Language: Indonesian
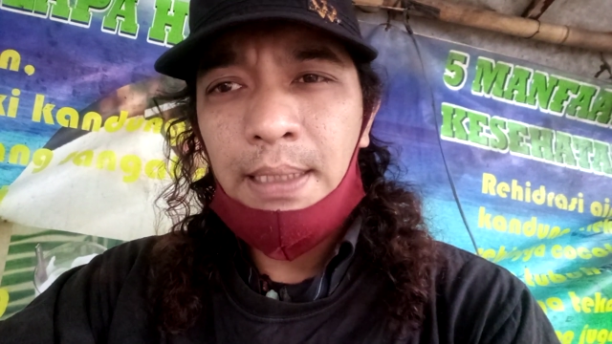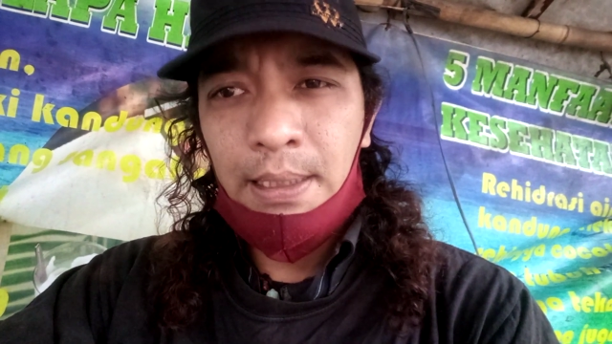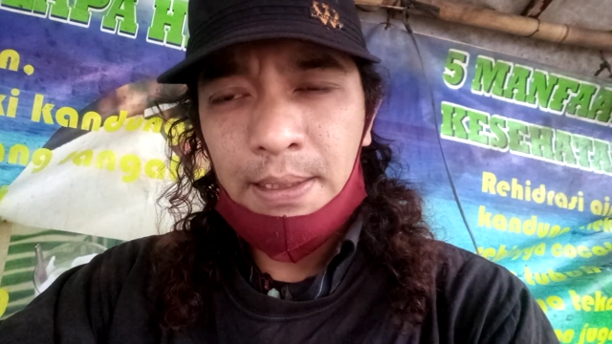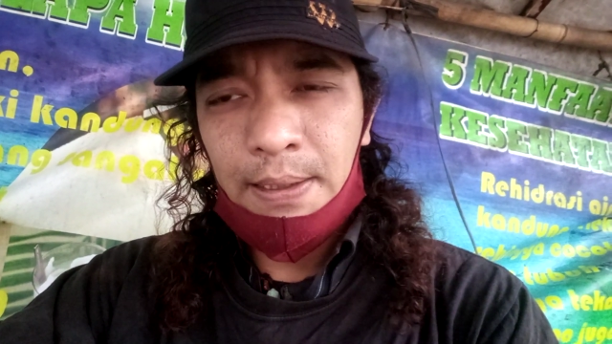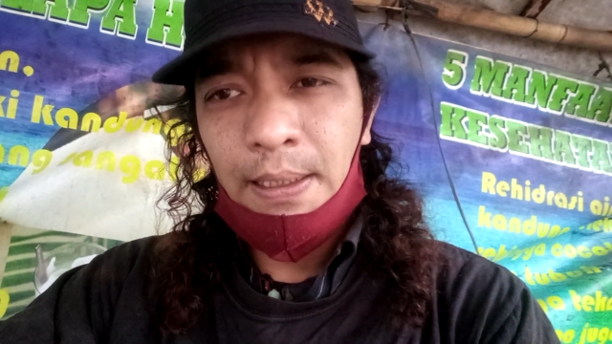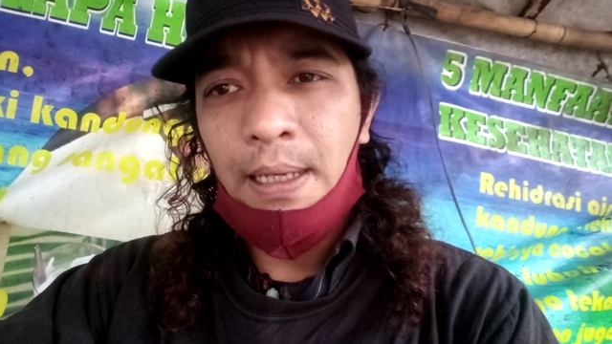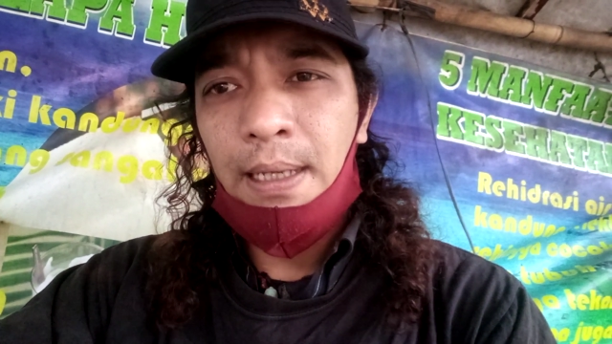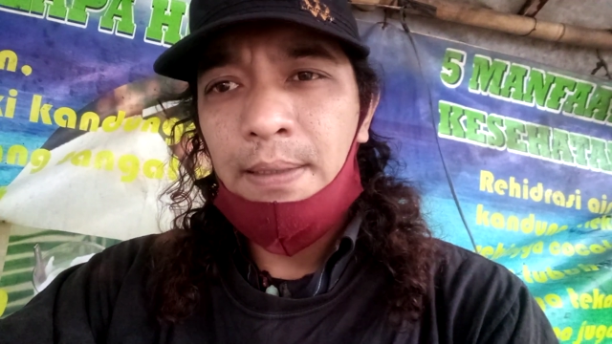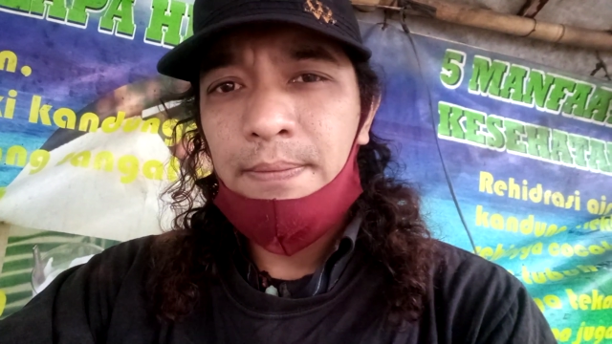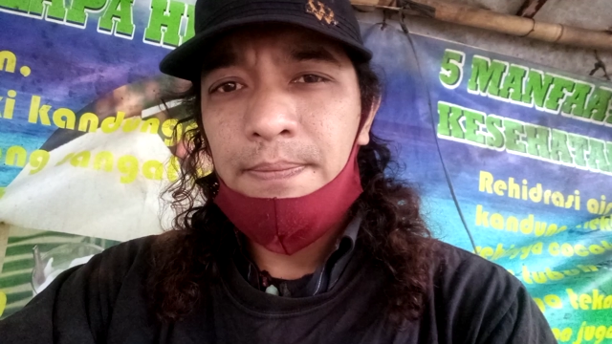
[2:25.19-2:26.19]
yang setia.
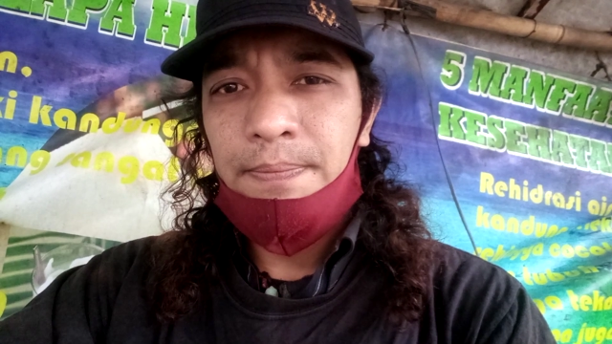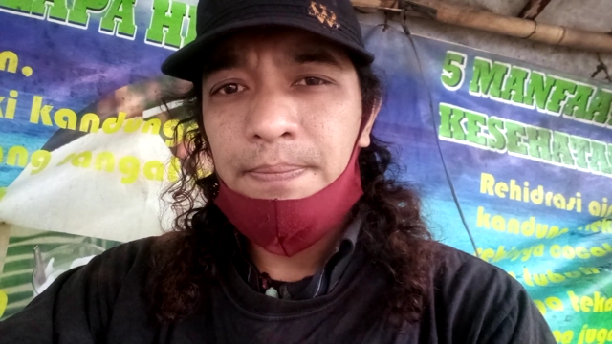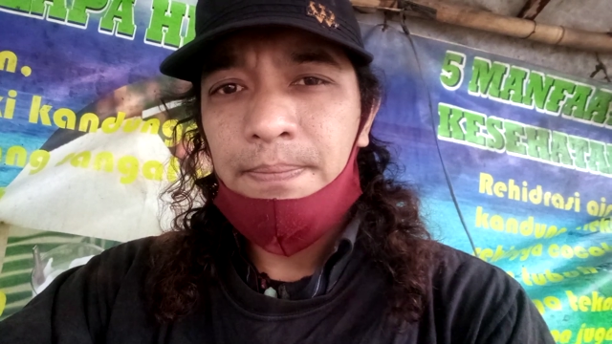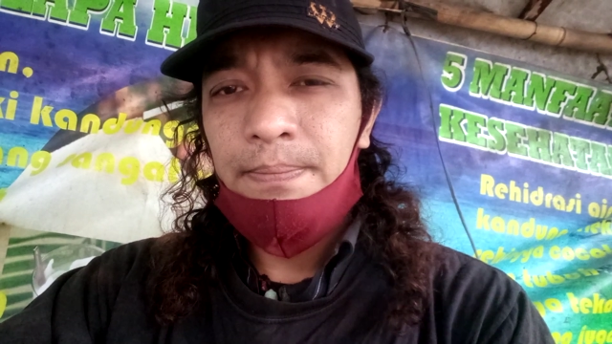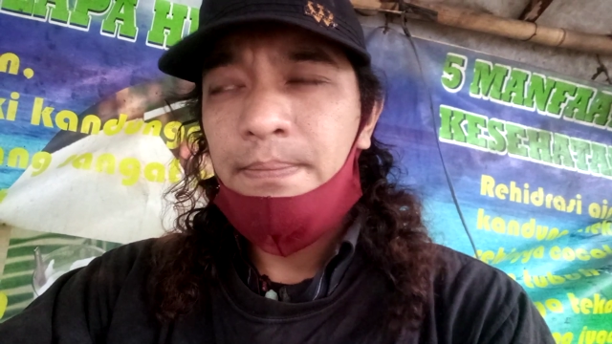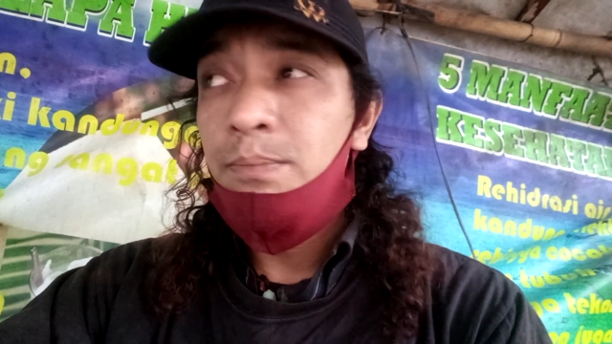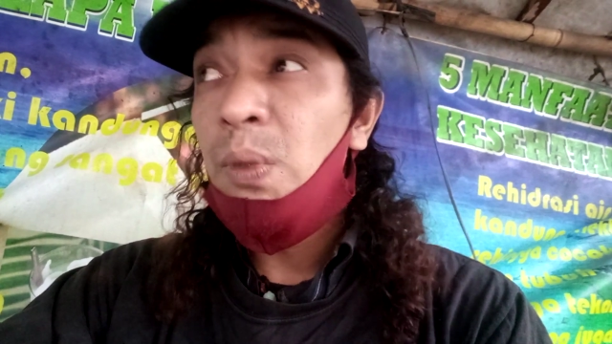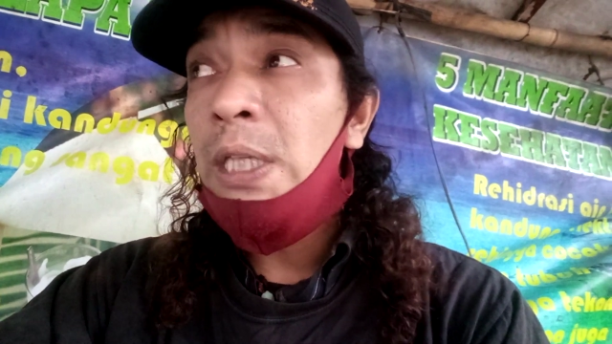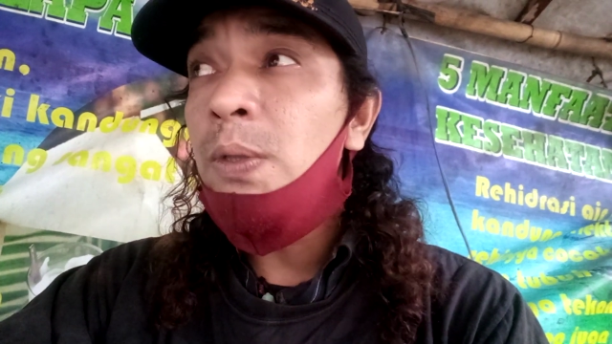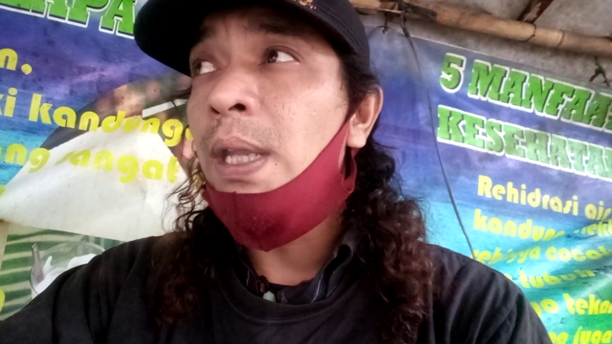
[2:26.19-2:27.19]

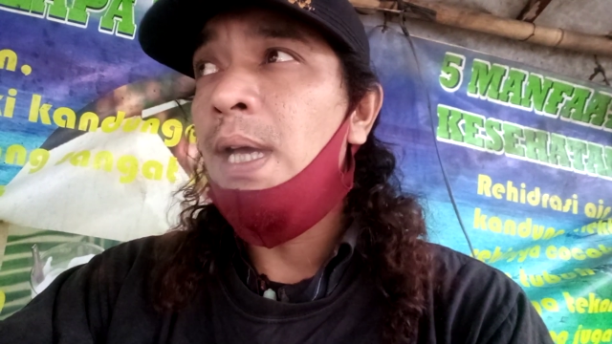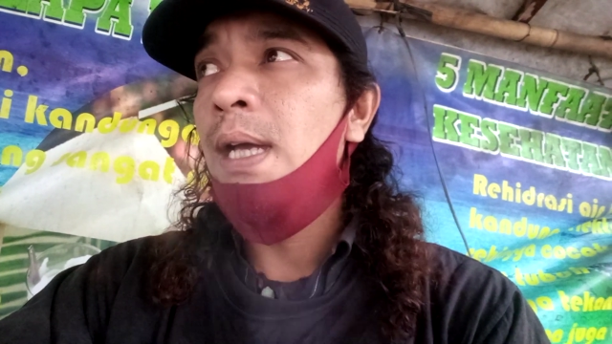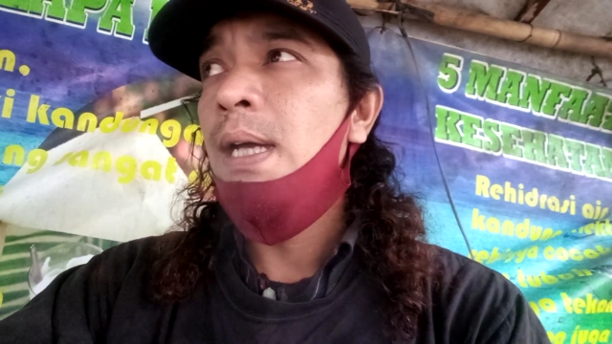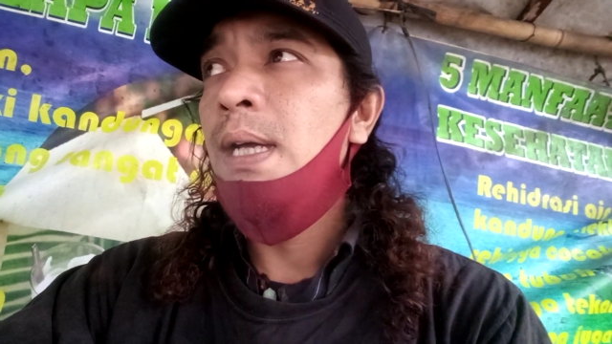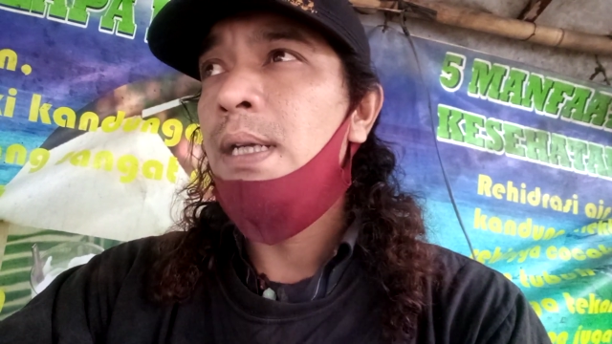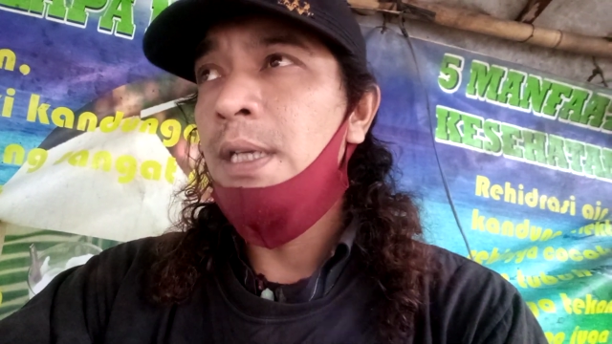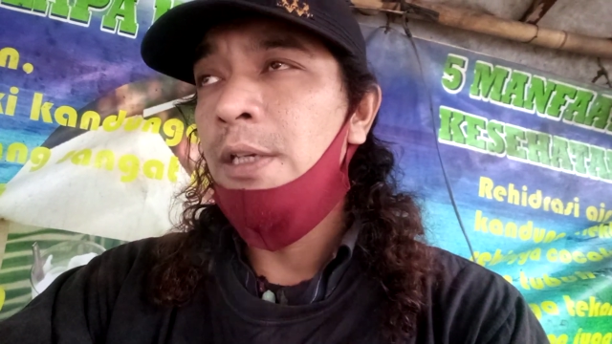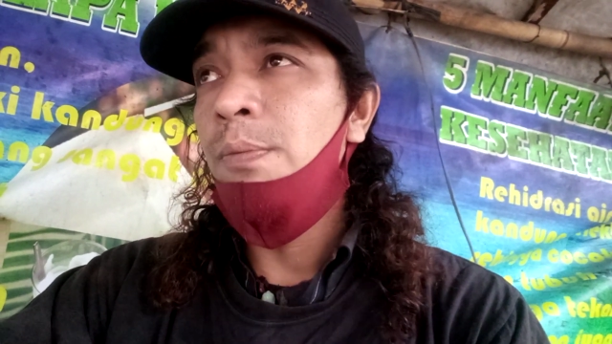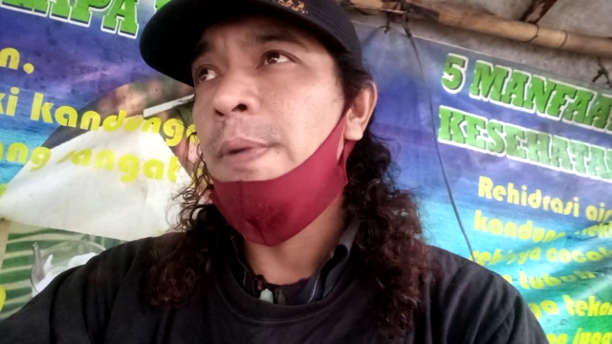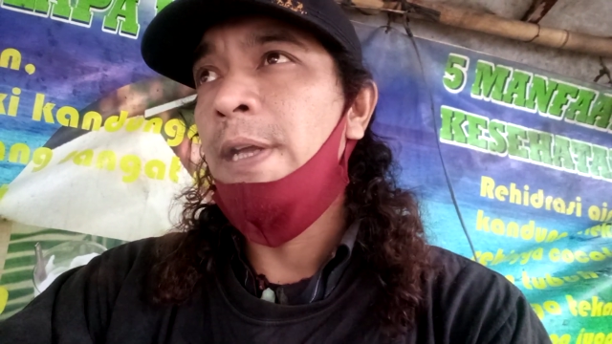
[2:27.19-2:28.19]
Begitulah
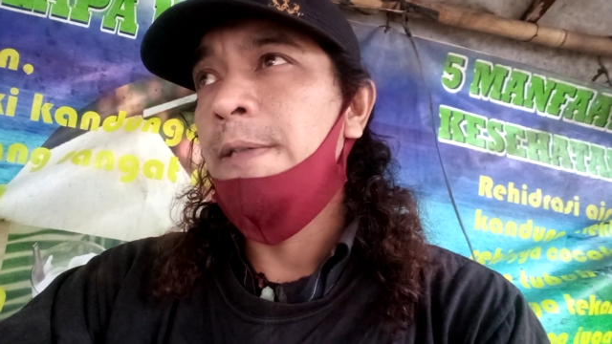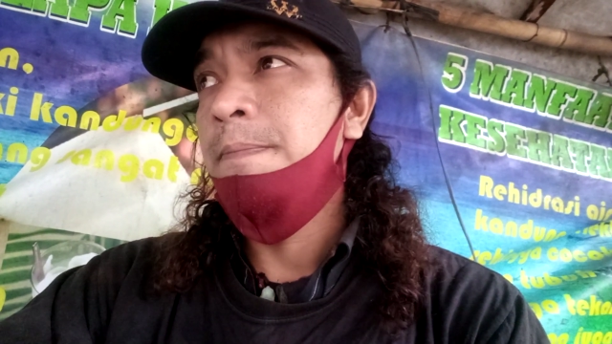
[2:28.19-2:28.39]
kehidupan.